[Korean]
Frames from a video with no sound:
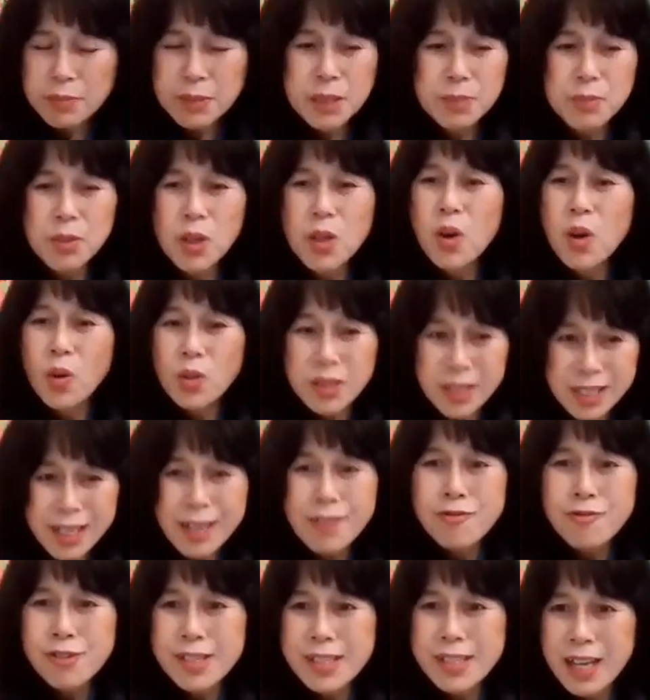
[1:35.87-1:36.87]
10년을 어떻게
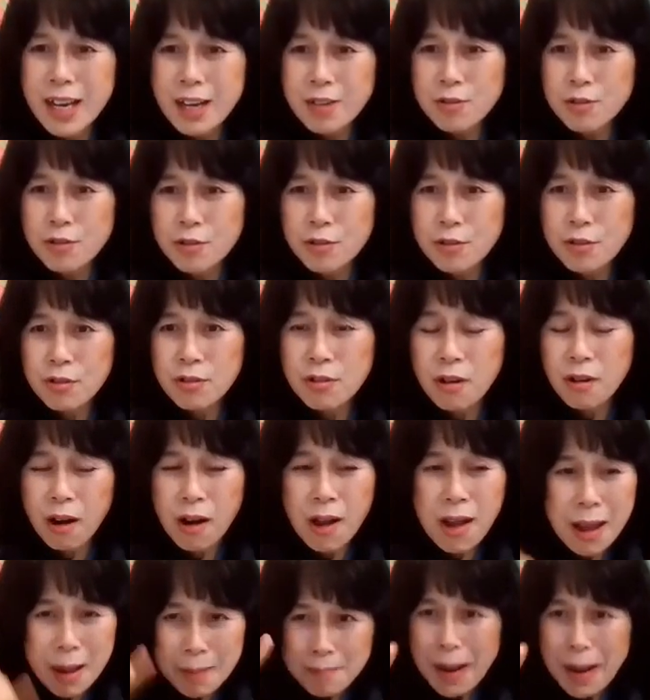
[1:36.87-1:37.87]
굴리냐고
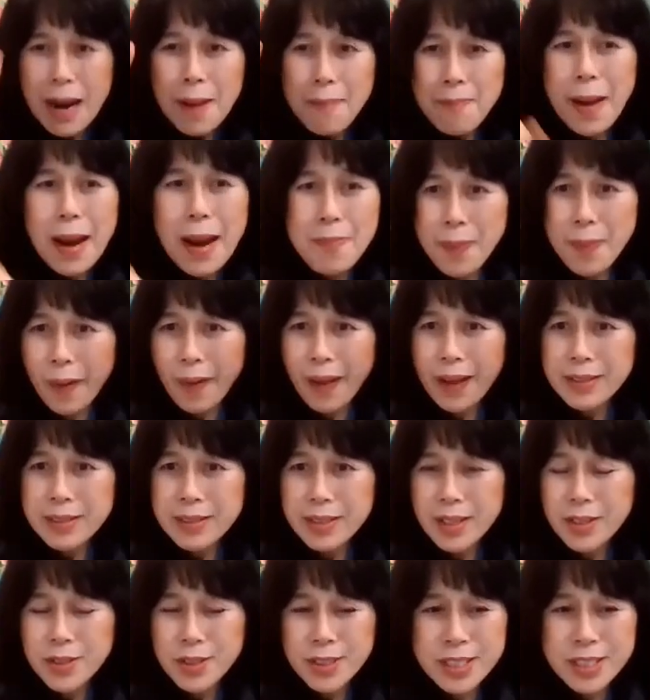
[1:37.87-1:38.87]
빨리빨리
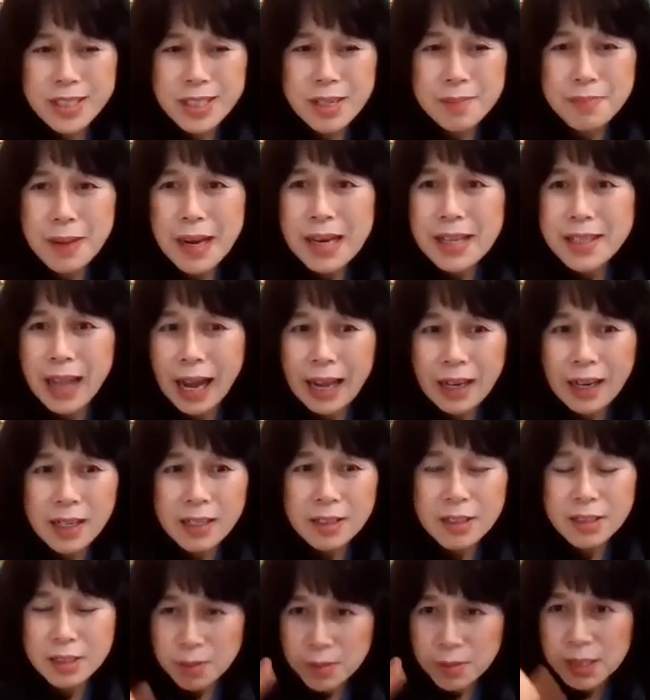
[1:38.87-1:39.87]
변화시켜서 지금 빨리
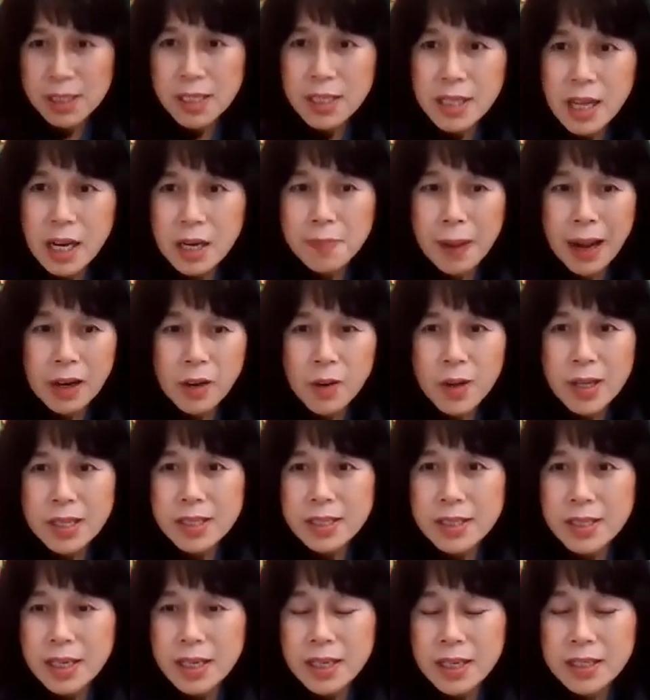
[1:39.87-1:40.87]
나라를 저기 세상을 바꿔야
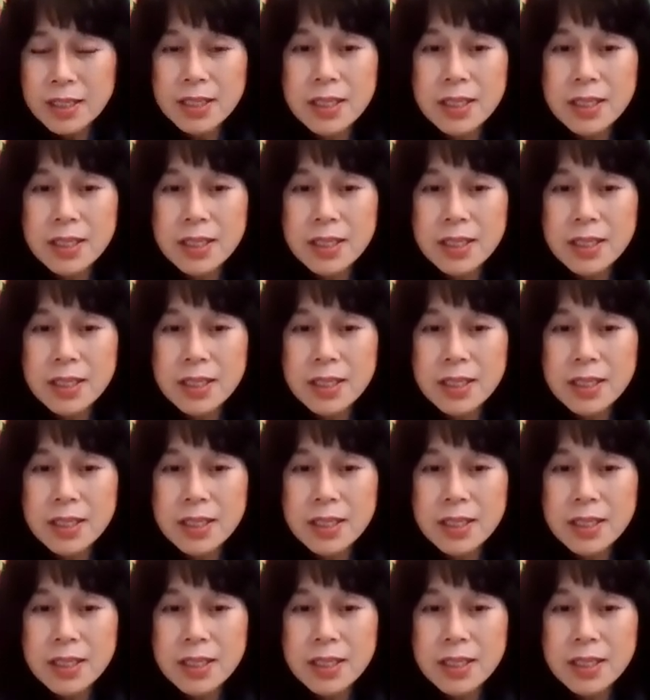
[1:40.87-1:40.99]
되잖아.